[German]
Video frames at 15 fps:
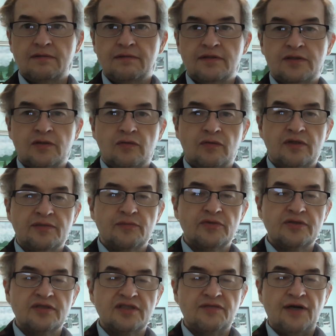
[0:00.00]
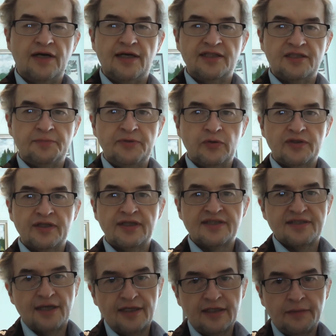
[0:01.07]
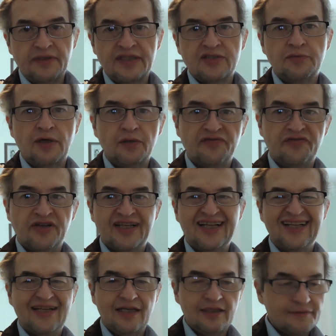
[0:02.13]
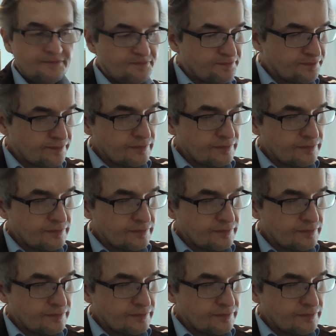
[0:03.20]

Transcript: So, es müssen zwei Antibiotika sein, damit es überhaupt wirken kann.